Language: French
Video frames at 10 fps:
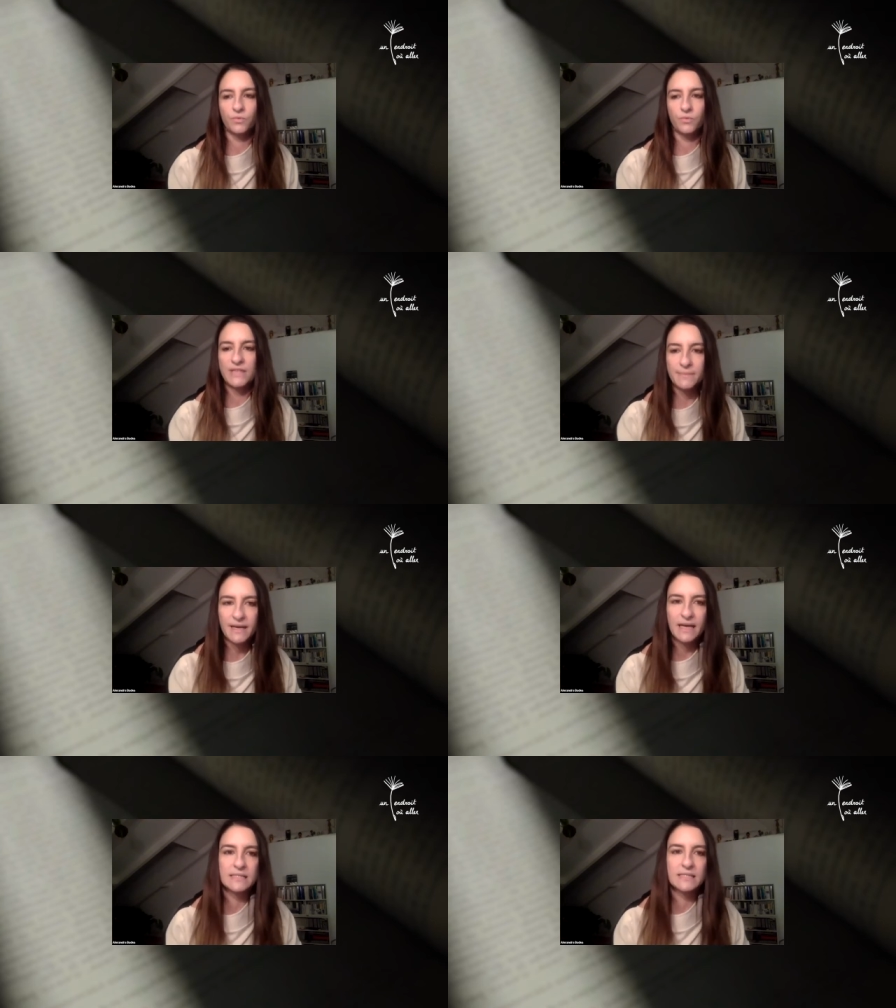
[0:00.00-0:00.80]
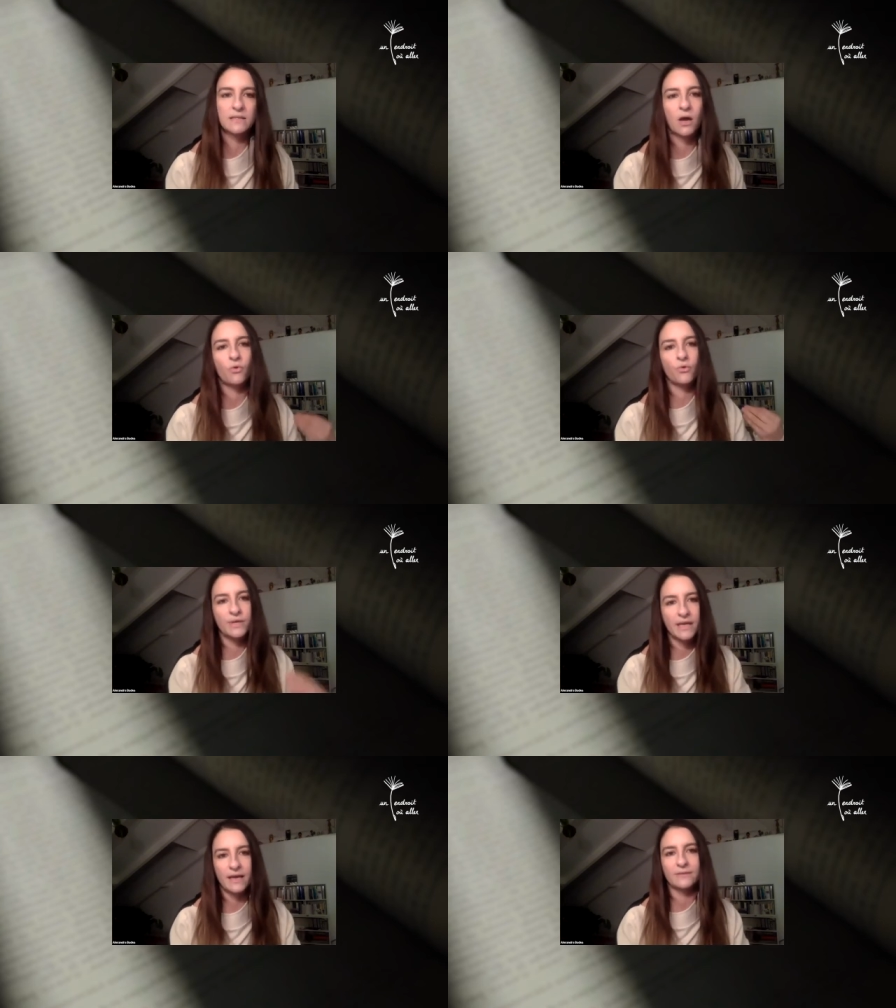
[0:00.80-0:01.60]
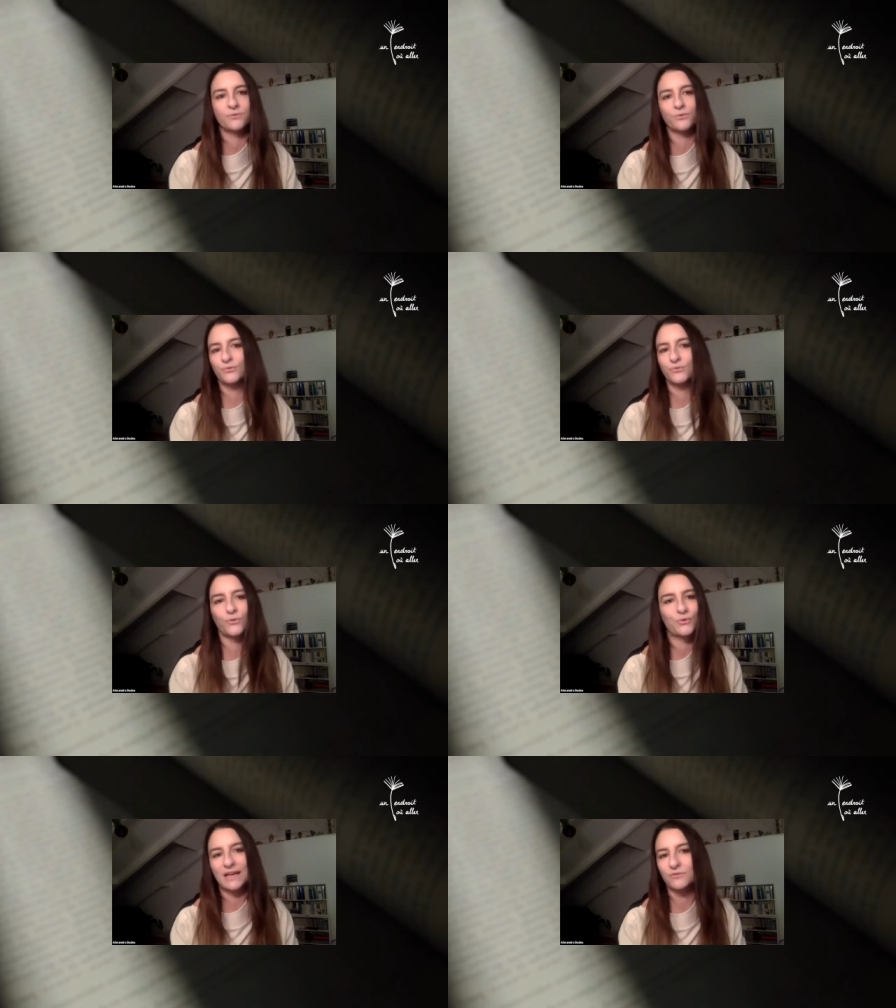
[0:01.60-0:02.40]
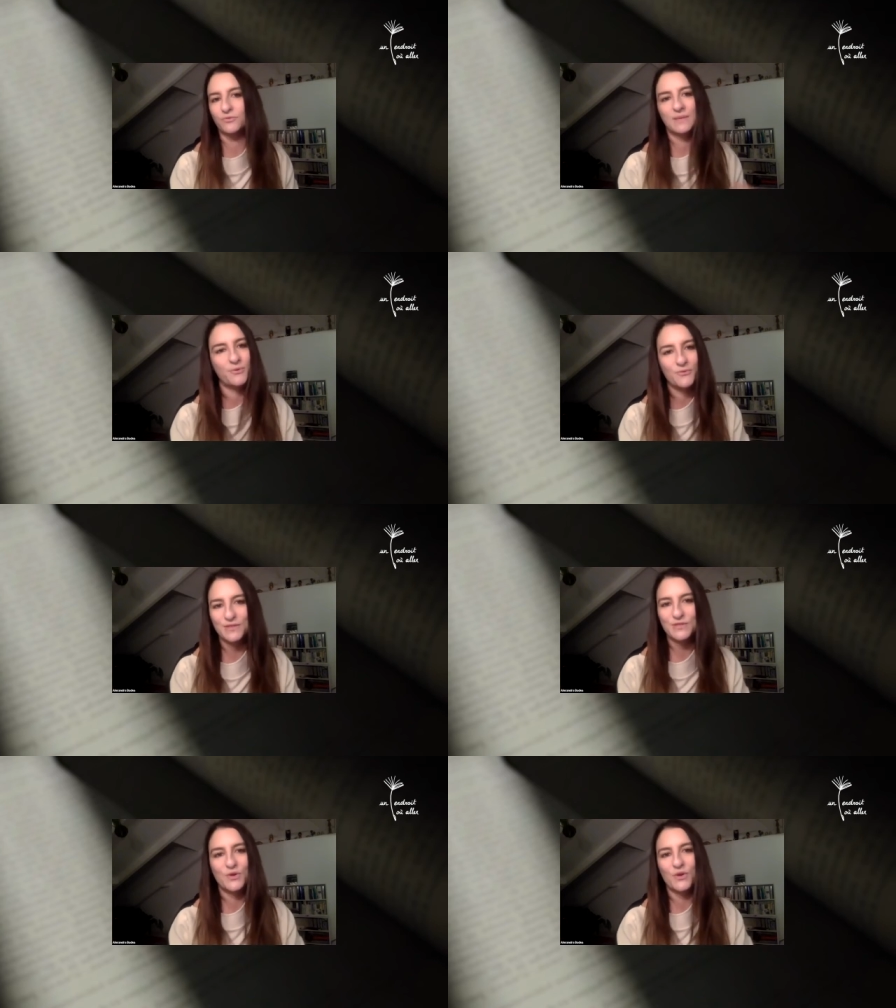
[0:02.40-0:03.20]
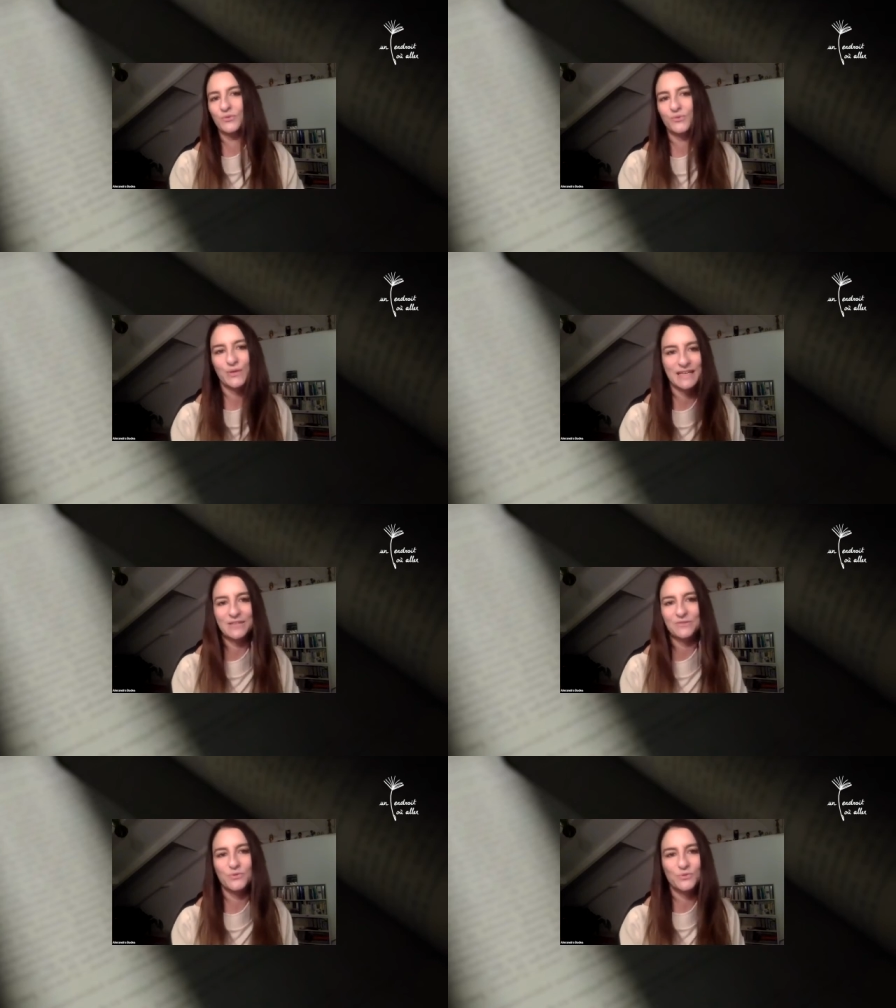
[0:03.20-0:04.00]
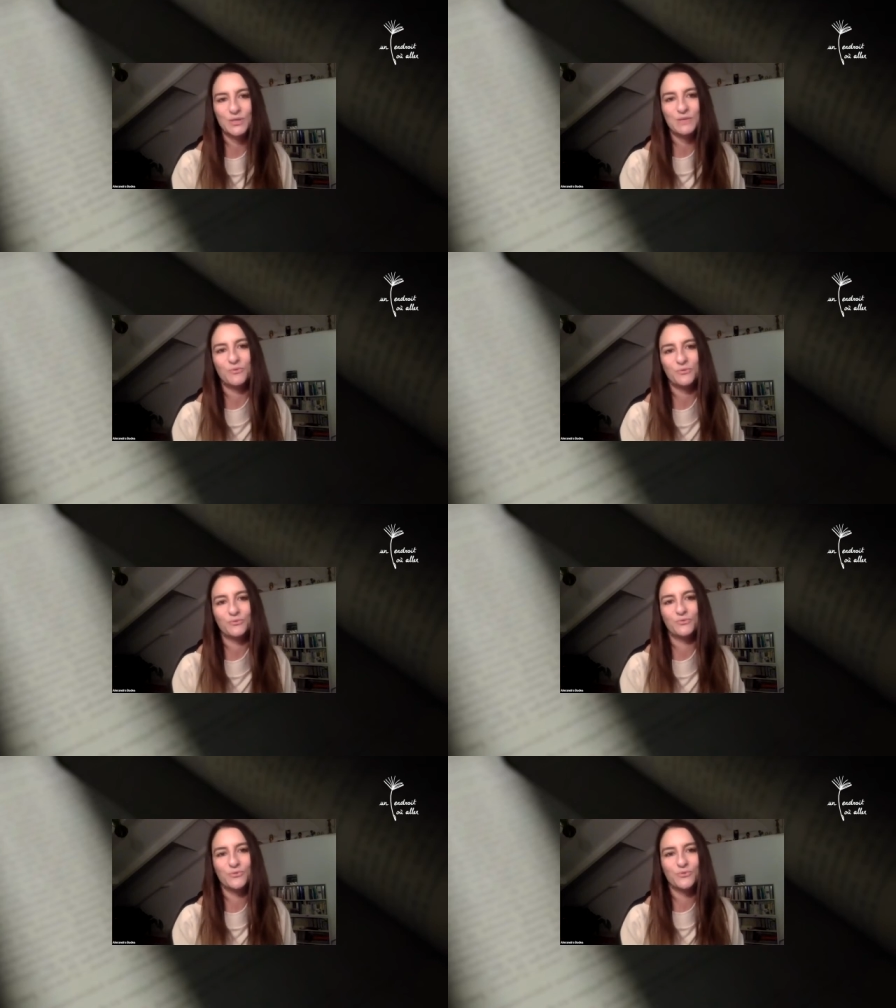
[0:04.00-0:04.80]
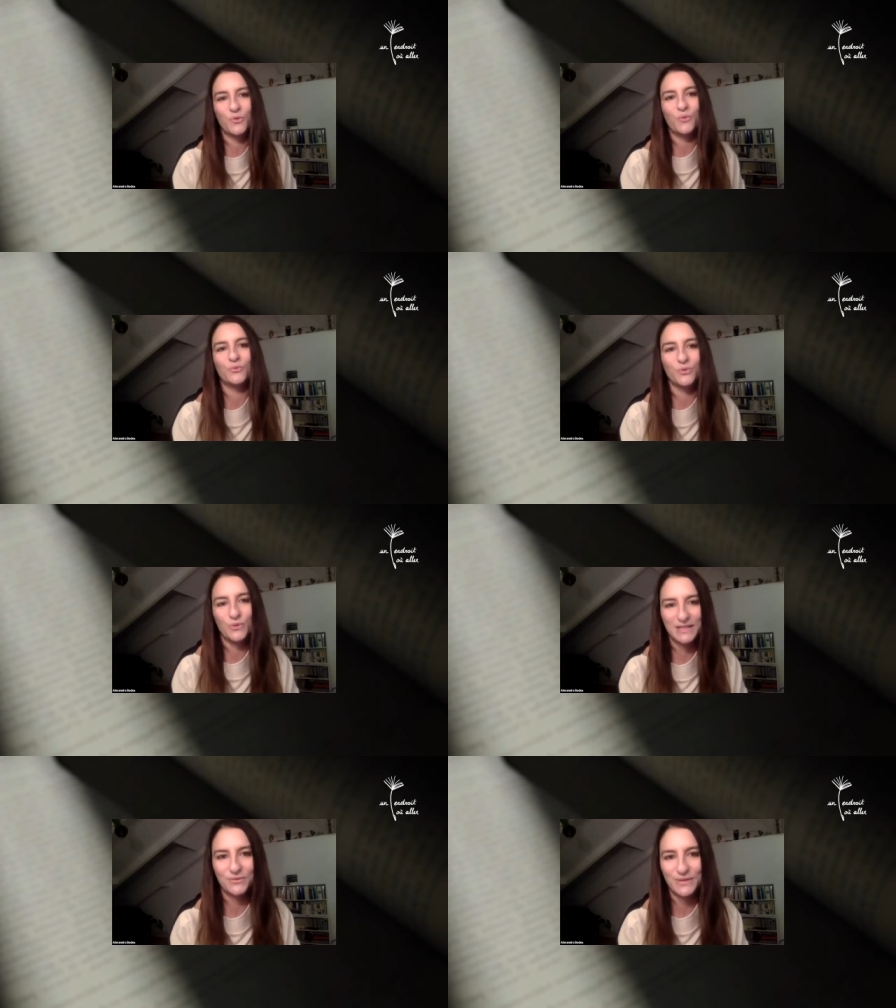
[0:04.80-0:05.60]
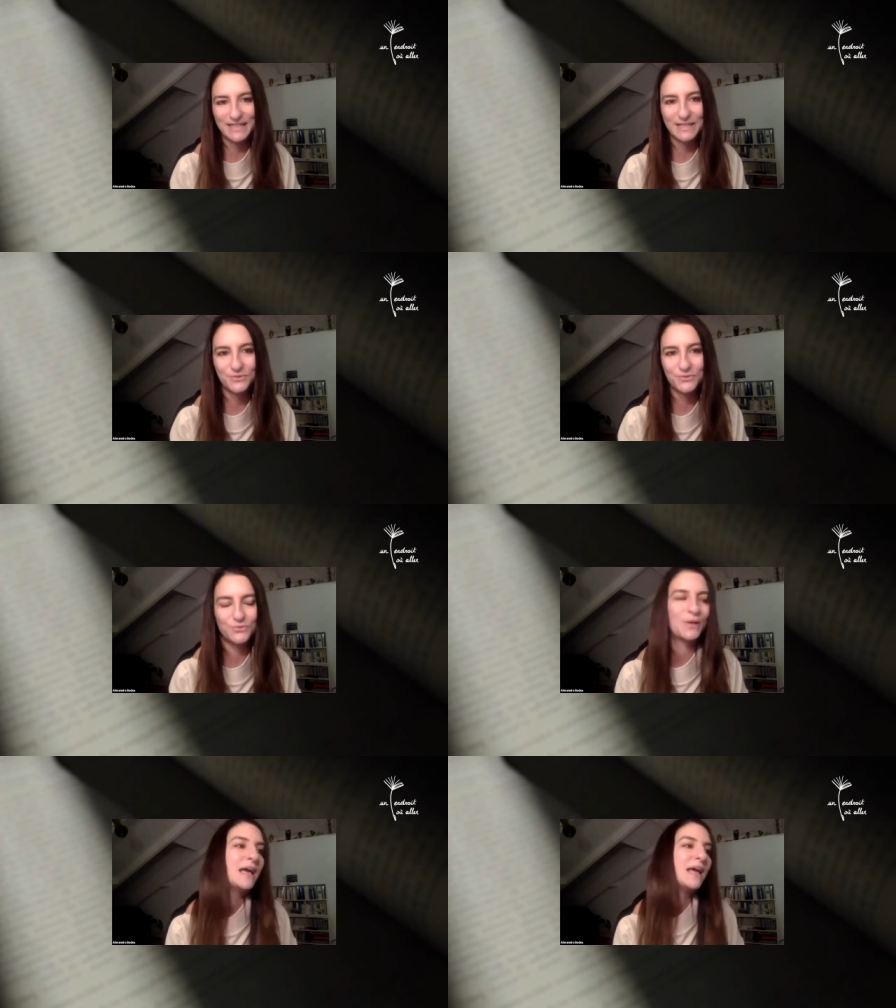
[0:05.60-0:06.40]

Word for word: me débarrasser d'un regard, du regard de mes professeurs, du regard de ceux qui m'ont toujours contrôlé dans l'écriture.